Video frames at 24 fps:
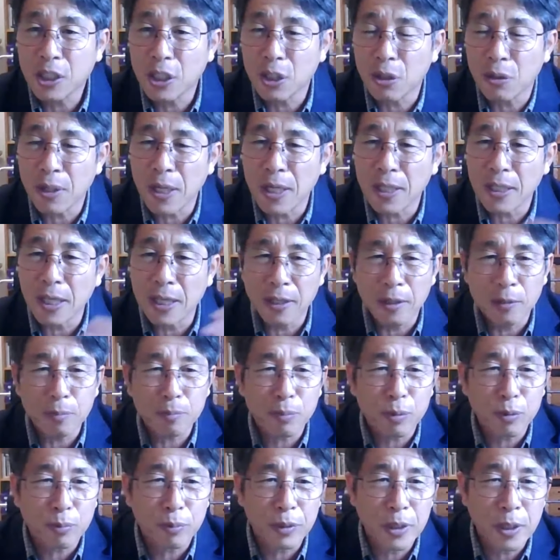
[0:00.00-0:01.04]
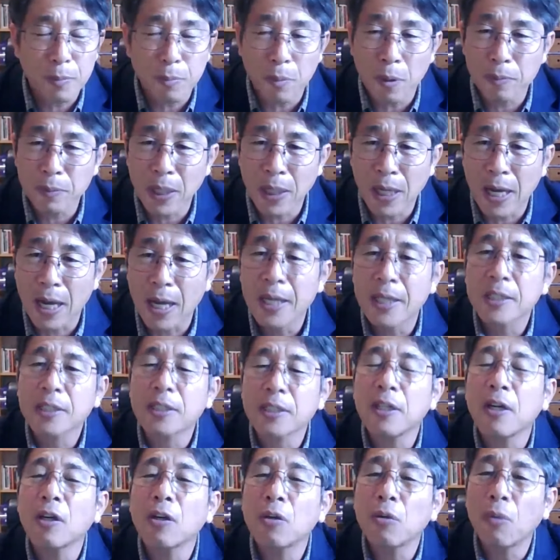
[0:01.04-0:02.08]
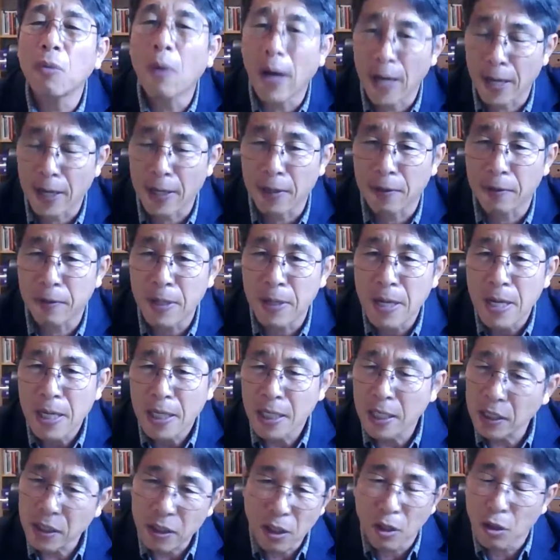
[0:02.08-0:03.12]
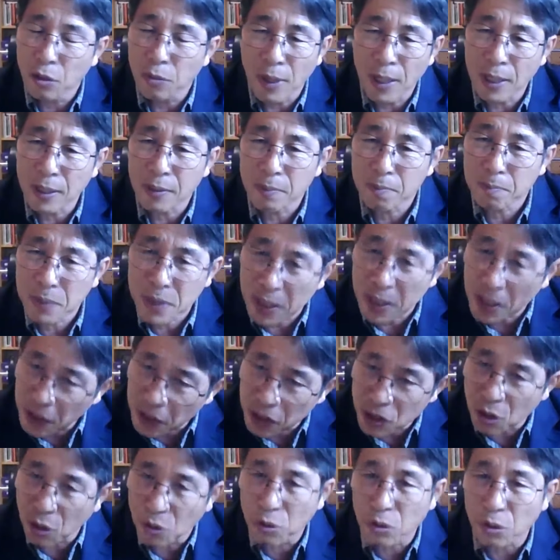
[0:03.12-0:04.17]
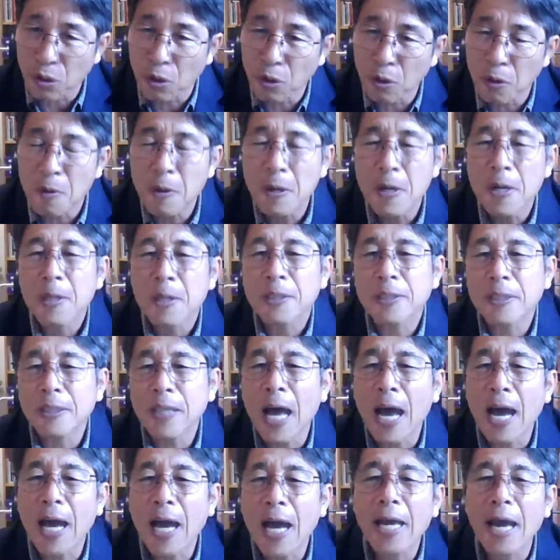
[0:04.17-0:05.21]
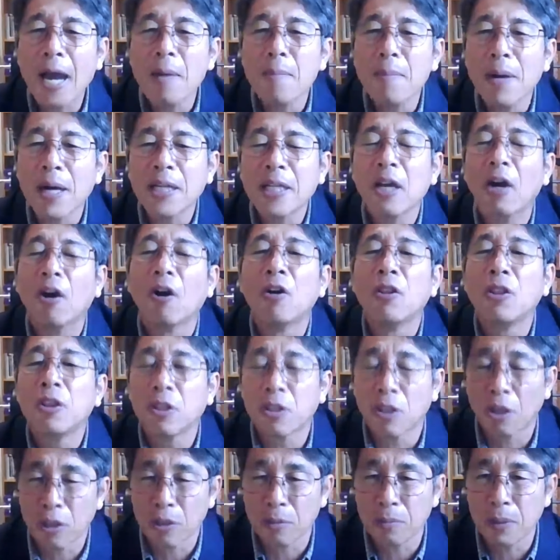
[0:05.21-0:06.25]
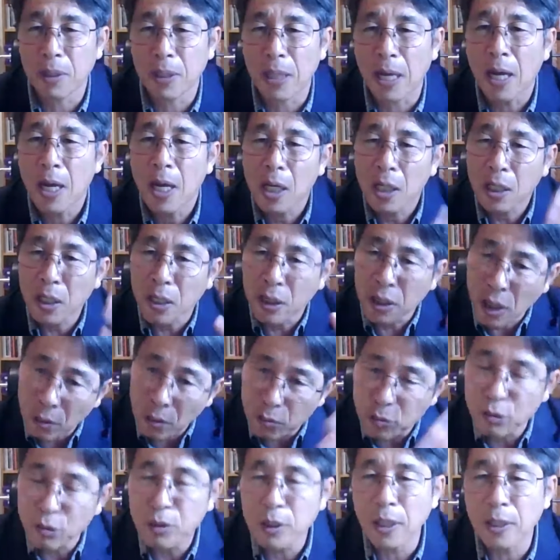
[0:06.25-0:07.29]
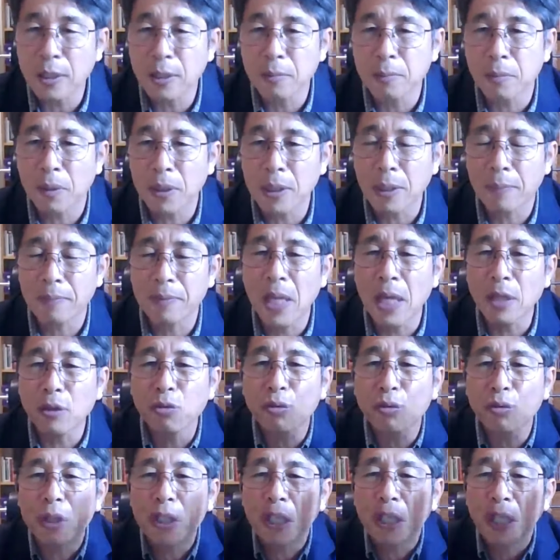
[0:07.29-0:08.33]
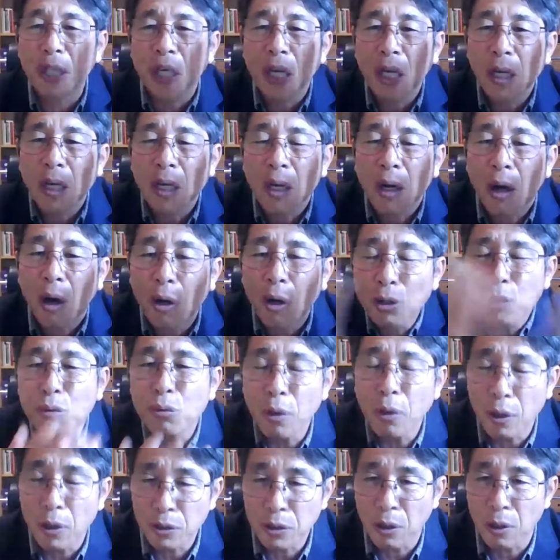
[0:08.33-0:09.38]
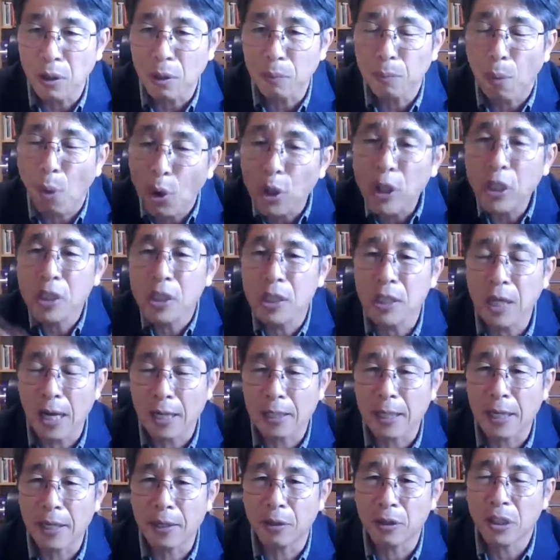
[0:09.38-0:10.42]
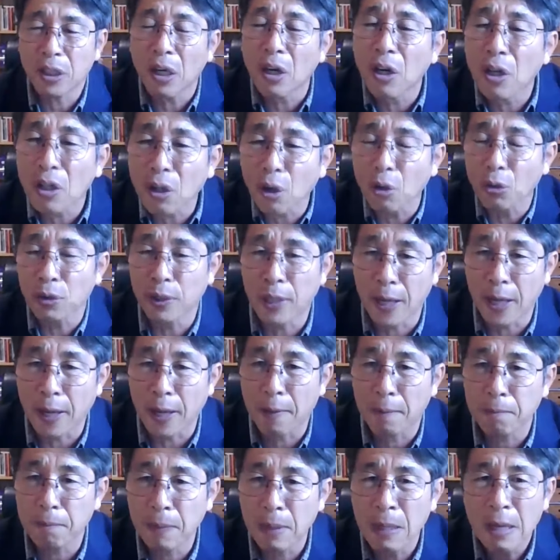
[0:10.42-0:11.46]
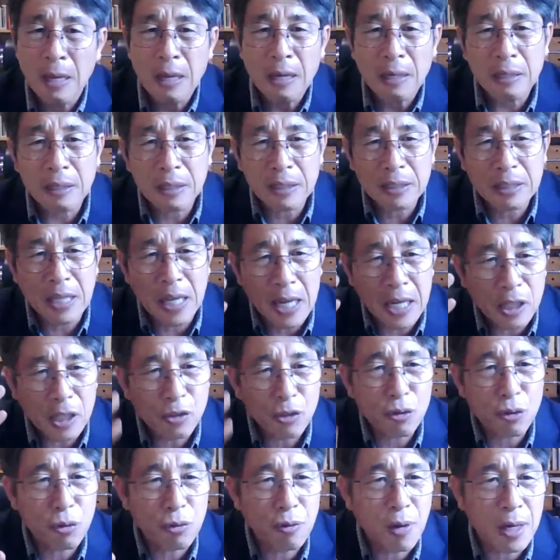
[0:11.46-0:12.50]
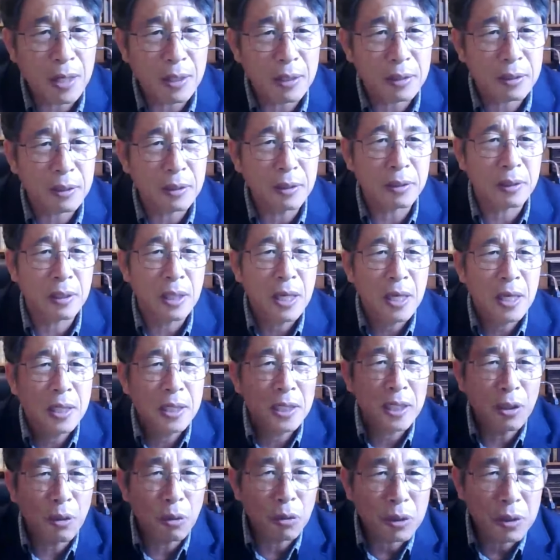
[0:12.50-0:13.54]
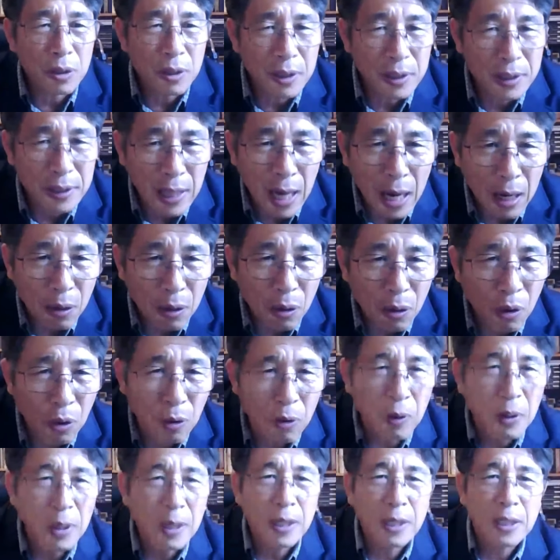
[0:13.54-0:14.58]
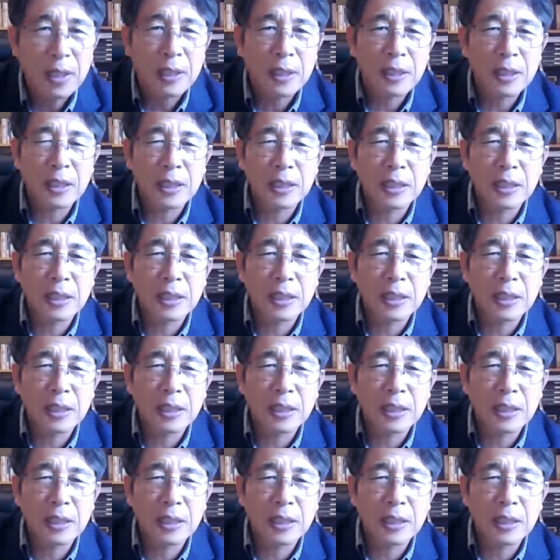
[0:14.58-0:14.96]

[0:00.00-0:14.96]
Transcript: 그 치러야 되는 부분이 뭡니까? 성화예요. 이 성화는 필연적으로 사야만이 얻는 것입니다. 근데 문제는 뭐냐면 내 눈이 어두워서 보이질 않아요. 더러운데. 제일 중요한 것은 흰 옷을 사고